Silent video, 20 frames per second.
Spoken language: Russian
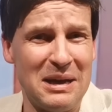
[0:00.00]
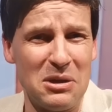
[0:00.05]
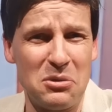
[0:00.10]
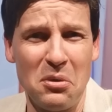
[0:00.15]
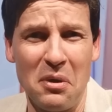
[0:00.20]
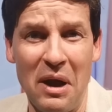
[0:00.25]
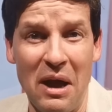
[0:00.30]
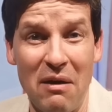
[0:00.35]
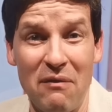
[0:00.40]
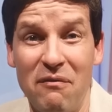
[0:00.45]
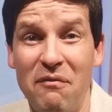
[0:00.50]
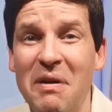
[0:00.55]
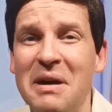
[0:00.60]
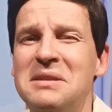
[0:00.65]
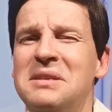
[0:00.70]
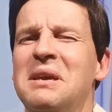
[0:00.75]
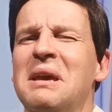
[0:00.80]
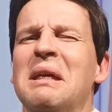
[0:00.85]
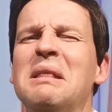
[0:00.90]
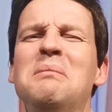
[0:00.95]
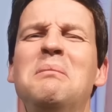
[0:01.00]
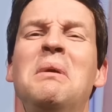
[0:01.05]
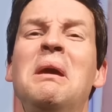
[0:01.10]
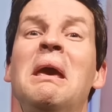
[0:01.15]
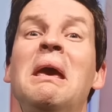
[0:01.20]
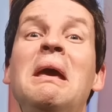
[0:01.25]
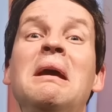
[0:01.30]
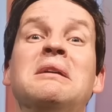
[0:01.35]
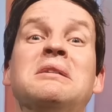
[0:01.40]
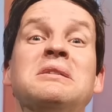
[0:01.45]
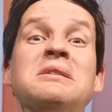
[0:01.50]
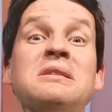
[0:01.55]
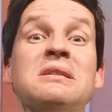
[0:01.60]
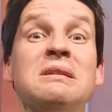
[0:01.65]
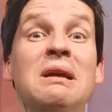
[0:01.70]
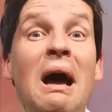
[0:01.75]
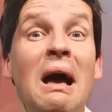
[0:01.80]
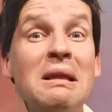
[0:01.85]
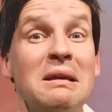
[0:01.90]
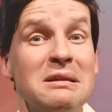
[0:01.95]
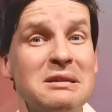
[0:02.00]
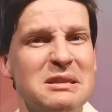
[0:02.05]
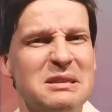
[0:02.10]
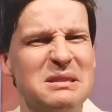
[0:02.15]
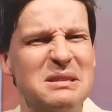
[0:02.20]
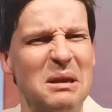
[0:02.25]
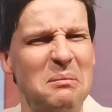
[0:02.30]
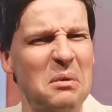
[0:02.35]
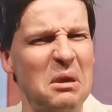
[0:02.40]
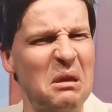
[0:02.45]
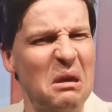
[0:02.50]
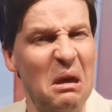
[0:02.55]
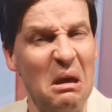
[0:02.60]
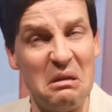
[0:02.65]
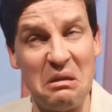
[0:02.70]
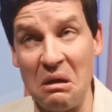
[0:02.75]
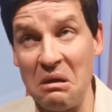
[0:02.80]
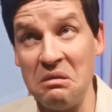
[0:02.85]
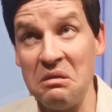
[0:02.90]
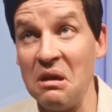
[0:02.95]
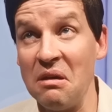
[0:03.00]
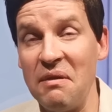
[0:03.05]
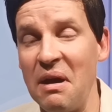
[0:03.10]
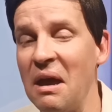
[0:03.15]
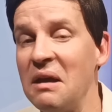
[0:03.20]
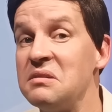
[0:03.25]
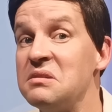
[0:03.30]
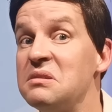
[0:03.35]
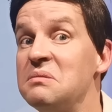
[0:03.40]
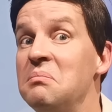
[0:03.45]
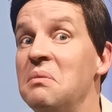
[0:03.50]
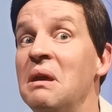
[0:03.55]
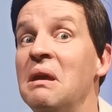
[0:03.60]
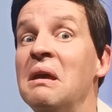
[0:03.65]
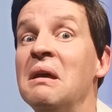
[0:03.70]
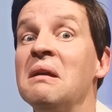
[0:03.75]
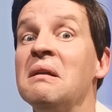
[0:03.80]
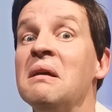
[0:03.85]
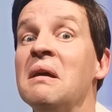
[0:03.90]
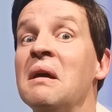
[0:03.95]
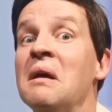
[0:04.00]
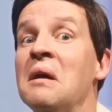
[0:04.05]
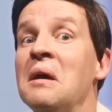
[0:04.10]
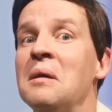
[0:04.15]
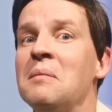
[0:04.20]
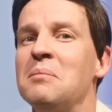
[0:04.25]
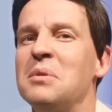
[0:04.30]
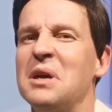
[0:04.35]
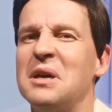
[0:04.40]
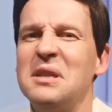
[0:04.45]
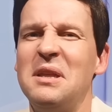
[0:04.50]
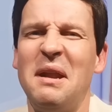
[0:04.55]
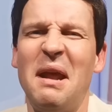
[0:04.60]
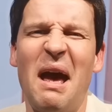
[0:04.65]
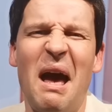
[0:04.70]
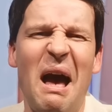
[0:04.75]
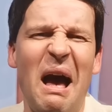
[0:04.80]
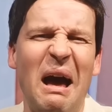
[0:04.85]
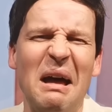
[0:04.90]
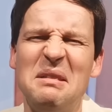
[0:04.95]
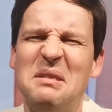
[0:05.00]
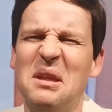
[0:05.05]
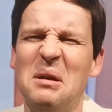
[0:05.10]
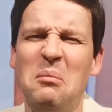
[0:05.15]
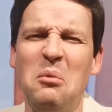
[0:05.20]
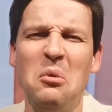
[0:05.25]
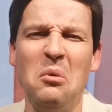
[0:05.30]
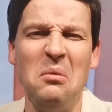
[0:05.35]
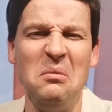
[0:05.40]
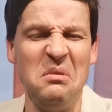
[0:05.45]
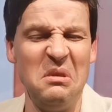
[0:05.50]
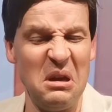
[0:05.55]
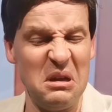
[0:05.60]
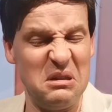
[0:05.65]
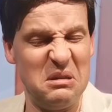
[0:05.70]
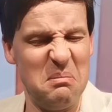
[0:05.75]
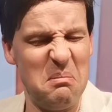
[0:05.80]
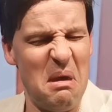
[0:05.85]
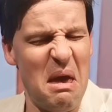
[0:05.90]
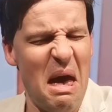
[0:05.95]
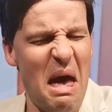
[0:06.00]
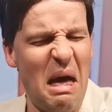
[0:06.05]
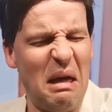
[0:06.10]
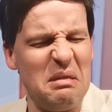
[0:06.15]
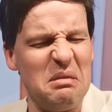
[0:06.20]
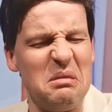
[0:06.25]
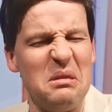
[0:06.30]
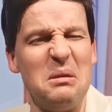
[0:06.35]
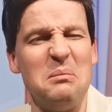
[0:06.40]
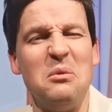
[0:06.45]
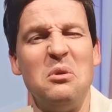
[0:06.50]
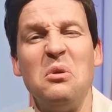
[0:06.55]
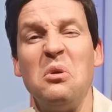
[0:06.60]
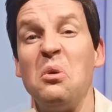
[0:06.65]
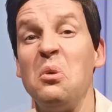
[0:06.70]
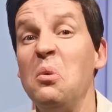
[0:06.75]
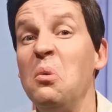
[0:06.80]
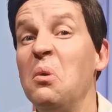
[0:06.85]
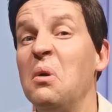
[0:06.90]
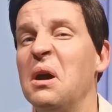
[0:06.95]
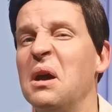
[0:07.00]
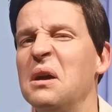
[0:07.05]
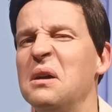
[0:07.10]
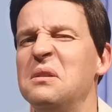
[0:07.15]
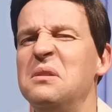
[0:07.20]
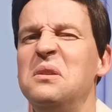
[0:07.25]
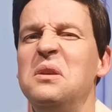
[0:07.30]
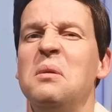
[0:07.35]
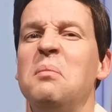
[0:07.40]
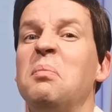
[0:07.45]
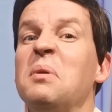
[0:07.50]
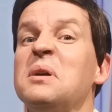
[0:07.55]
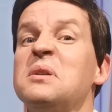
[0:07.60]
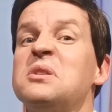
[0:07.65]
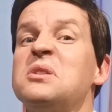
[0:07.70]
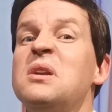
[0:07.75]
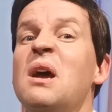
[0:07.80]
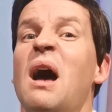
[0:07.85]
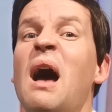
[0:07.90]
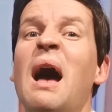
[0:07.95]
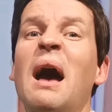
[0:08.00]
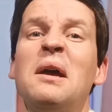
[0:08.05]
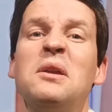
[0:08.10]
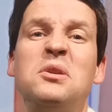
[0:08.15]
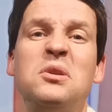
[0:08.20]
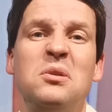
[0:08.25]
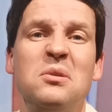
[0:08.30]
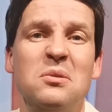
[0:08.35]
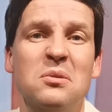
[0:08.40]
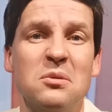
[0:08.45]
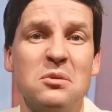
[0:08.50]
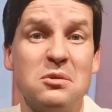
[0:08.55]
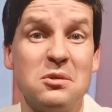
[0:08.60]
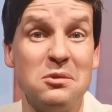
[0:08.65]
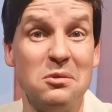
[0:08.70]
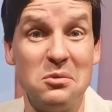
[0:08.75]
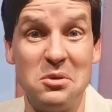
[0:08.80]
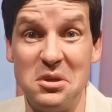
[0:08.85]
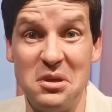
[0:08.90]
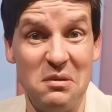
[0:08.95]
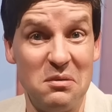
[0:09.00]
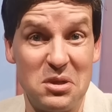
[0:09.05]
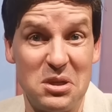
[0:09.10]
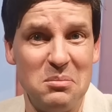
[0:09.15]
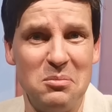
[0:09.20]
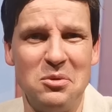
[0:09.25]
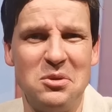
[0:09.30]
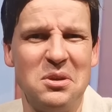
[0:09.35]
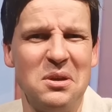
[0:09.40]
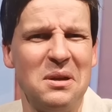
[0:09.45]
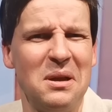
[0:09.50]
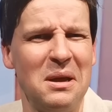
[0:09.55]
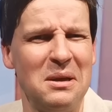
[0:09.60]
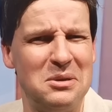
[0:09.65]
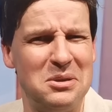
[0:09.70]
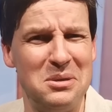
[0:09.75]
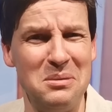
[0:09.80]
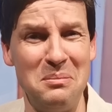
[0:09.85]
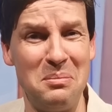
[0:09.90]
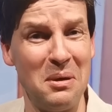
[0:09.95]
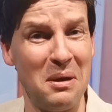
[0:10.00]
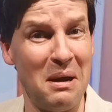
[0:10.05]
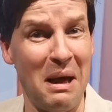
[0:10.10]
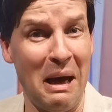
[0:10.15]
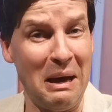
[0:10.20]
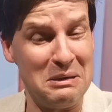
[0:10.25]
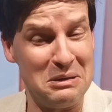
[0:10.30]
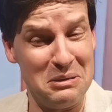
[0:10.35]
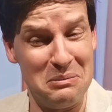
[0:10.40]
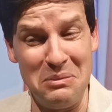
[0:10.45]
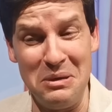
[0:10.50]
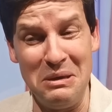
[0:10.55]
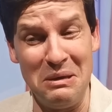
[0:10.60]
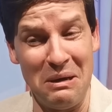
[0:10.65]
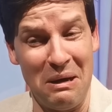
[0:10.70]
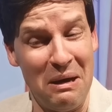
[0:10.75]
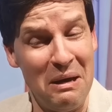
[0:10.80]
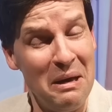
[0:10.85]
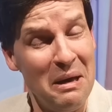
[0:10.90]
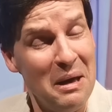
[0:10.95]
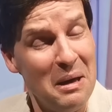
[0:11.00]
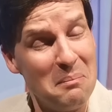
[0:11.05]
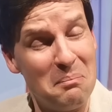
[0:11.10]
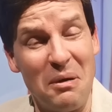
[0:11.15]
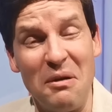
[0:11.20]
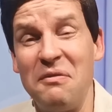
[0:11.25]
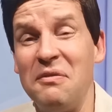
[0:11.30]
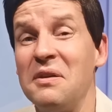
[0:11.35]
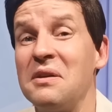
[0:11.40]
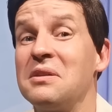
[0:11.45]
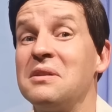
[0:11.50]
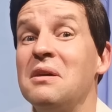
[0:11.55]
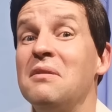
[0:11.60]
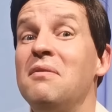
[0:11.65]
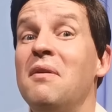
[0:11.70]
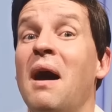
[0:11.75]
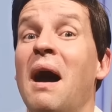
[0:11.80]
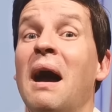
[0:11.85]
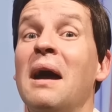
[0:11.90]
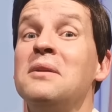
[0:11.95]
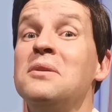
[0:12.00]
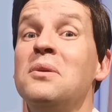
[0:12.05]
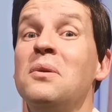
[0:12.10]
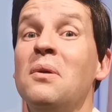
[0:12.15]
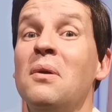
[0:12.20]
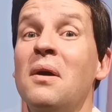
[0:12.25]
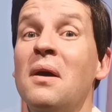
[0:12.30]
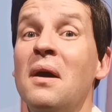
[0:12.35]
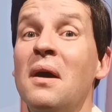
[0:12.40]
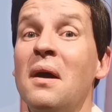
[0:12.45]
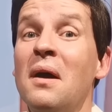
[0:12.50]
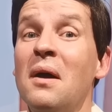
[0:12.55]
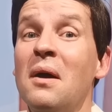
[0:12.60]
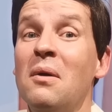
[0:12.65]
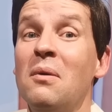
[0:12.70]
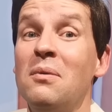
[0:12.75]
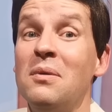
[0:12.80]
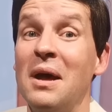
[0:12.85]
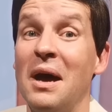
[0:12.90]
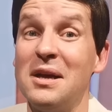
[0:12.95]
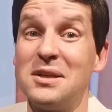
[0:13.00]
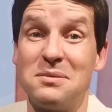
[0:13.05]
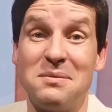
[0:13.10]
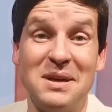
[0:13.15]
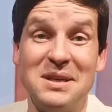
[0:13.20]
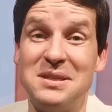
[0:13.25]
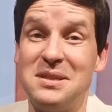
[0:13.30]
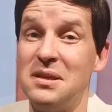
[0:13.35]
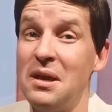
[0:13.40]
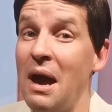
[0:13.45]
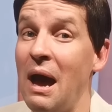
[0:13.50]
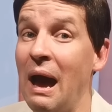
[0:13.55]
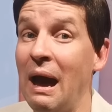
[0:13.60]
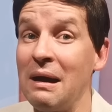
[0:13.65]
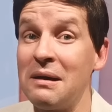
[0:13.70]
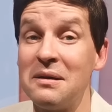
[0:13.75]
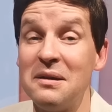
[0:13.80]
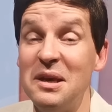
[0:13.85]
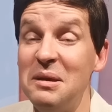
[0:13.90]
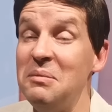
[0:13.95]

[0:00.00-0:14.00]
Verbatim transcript: которая в один миг стала знаменитой на весь мир благодаря одному надменному руконепожатию, случившемуся на чемпионате мира по фехтованию. У нас в гостях